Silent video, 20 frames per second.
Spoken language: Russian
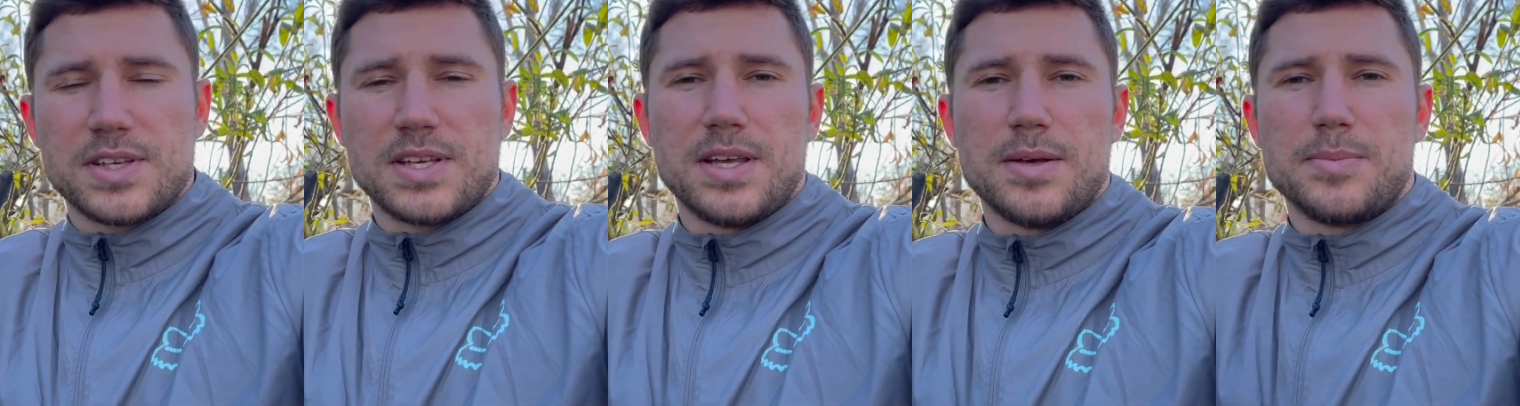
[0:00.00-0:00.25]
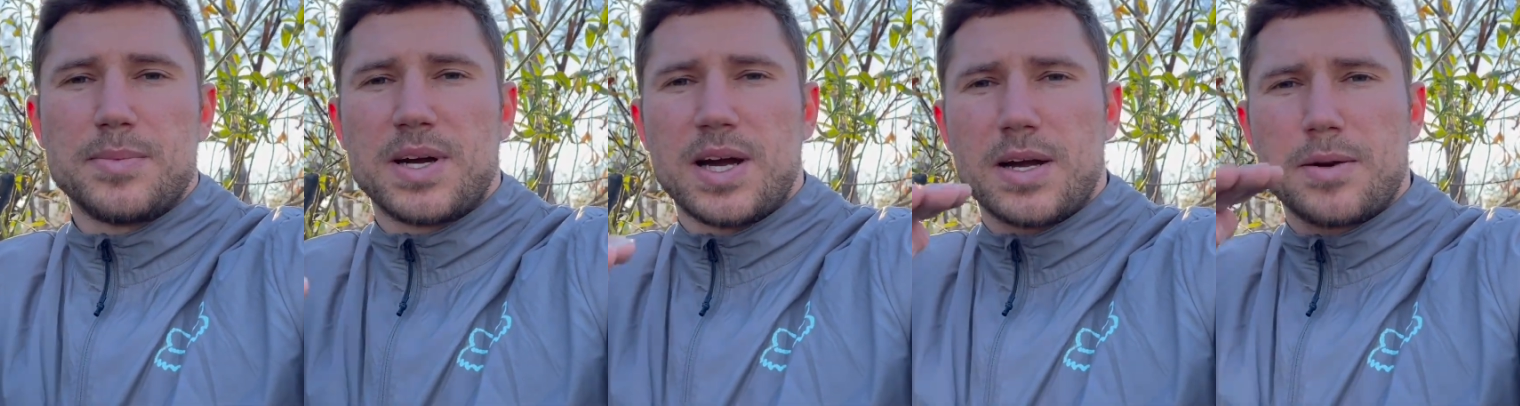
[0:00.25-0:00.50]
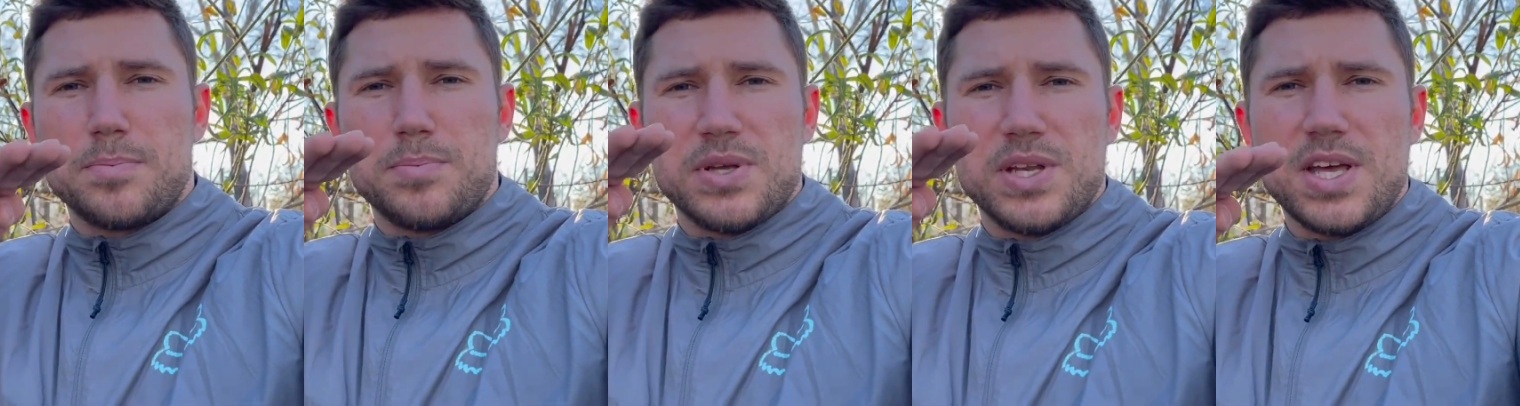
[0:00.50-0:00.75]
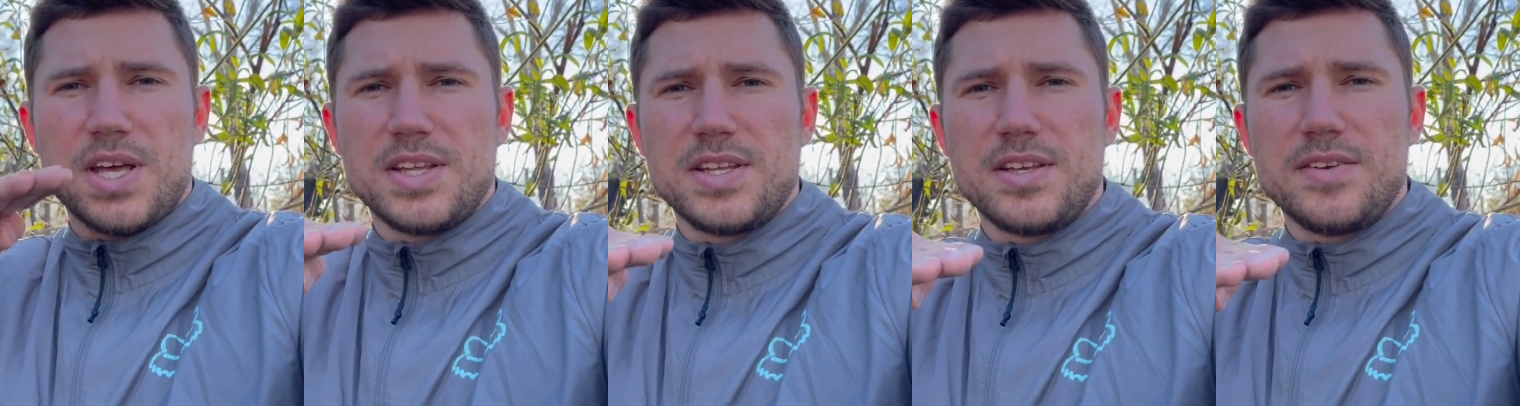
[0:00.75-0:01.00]
таким как
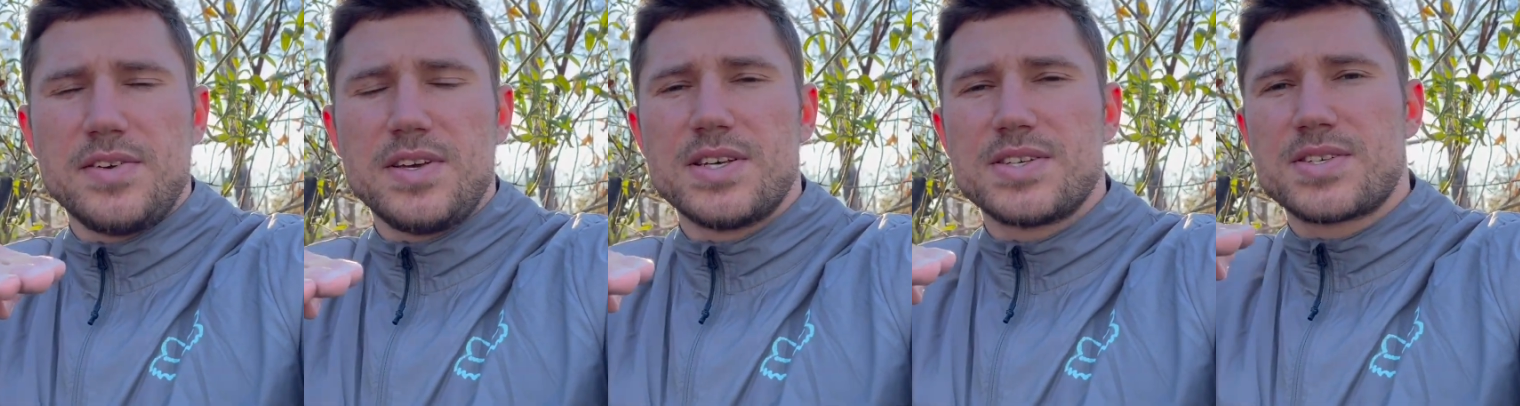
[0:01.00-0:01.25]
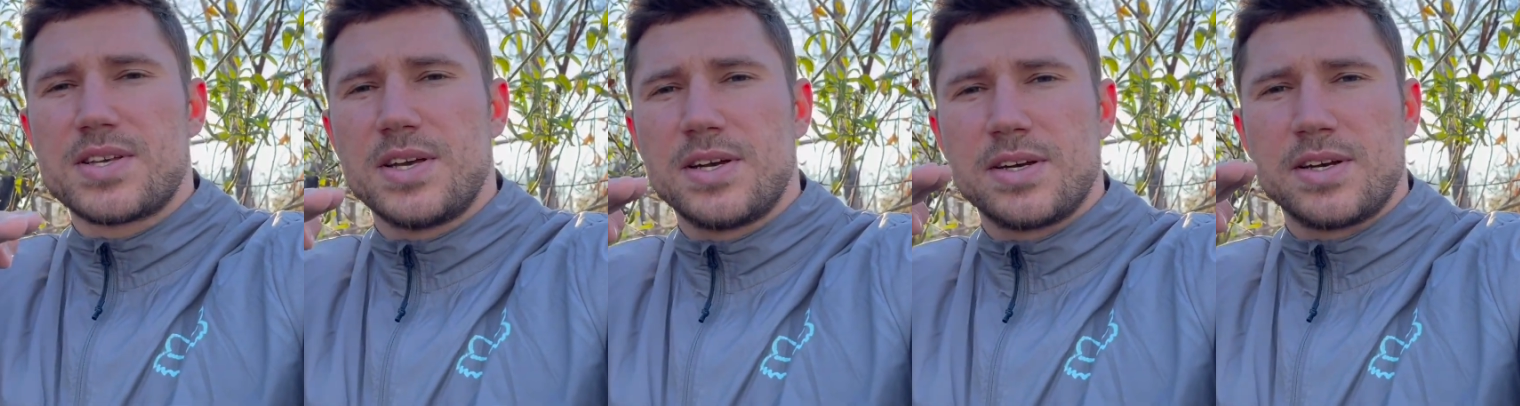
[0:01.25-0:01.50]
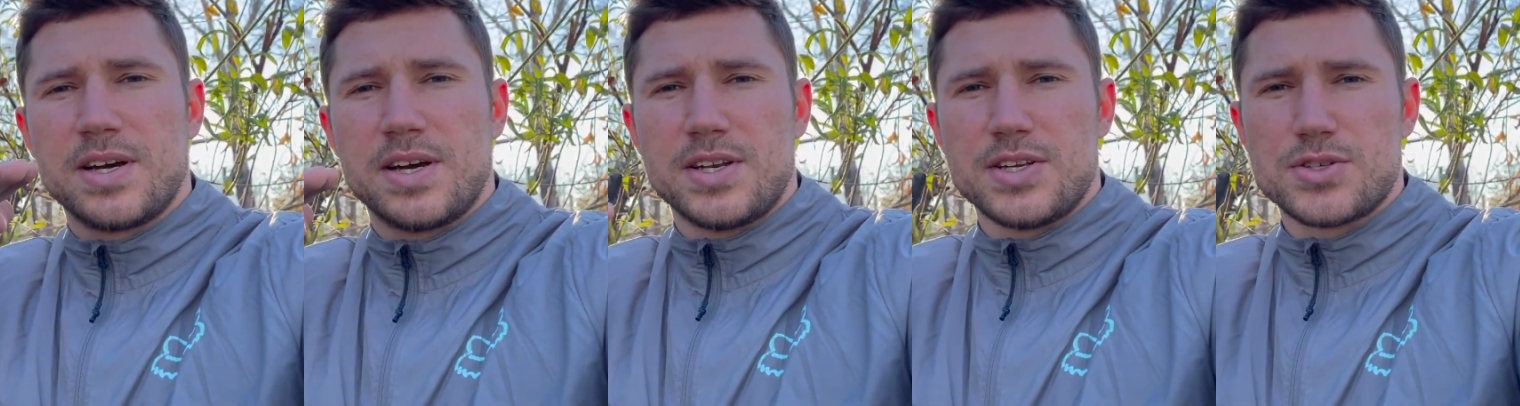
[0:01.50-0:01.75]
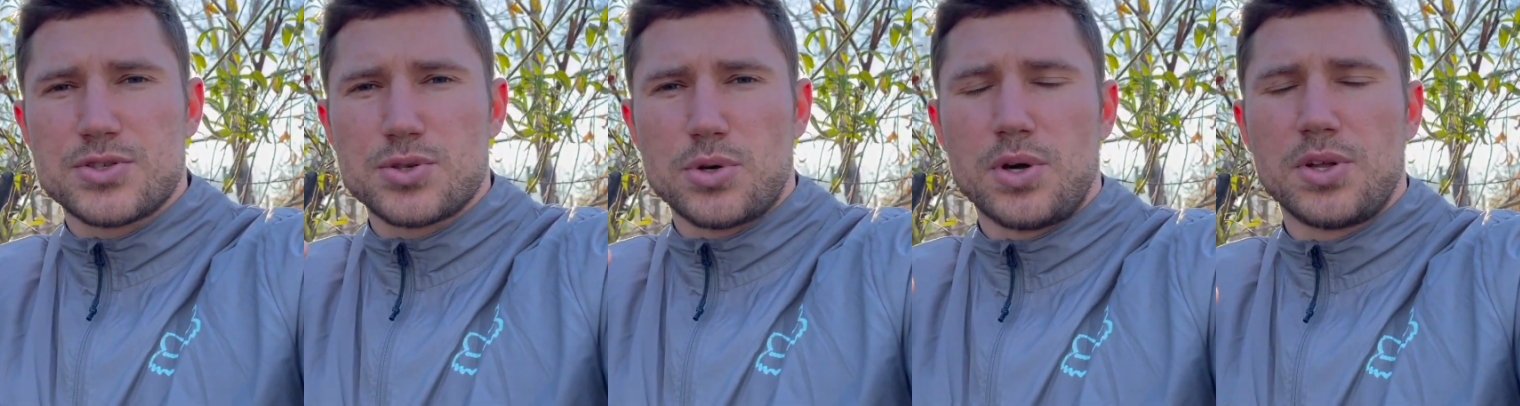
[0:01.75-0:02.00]
передний вис,
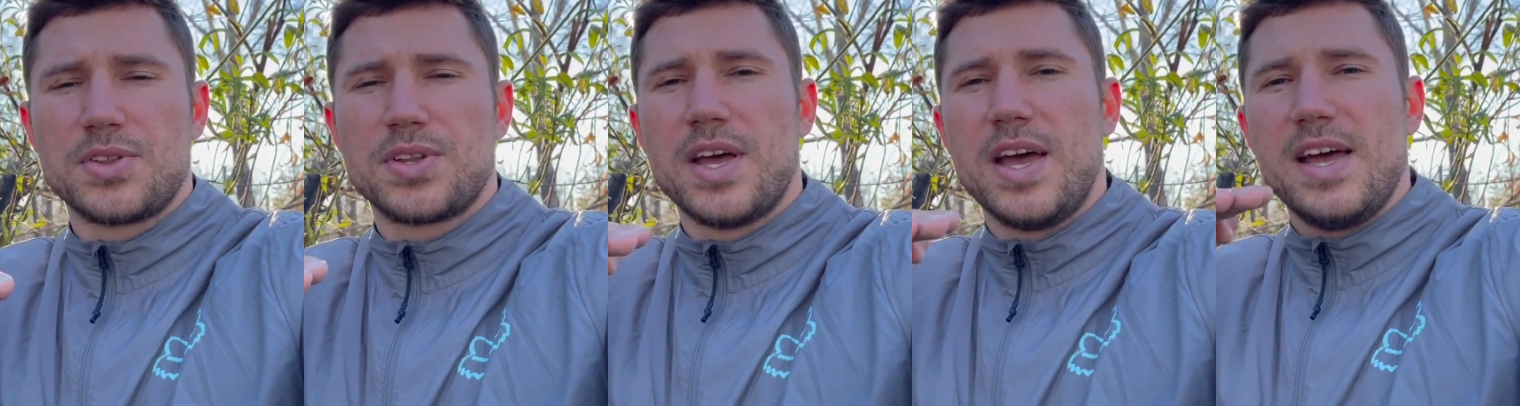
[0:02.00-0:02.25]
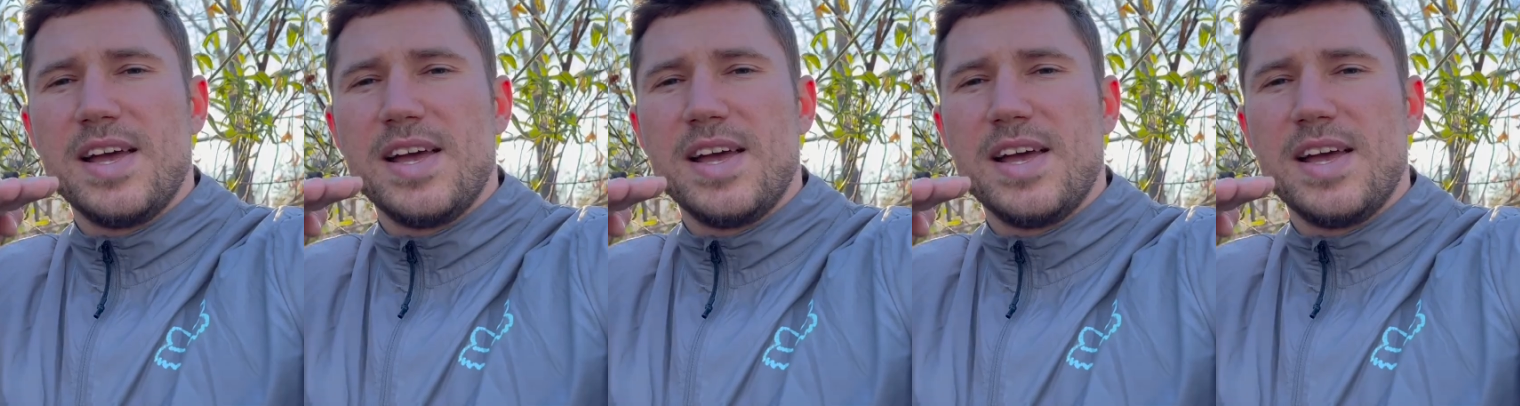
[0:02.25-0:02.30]
горизонт,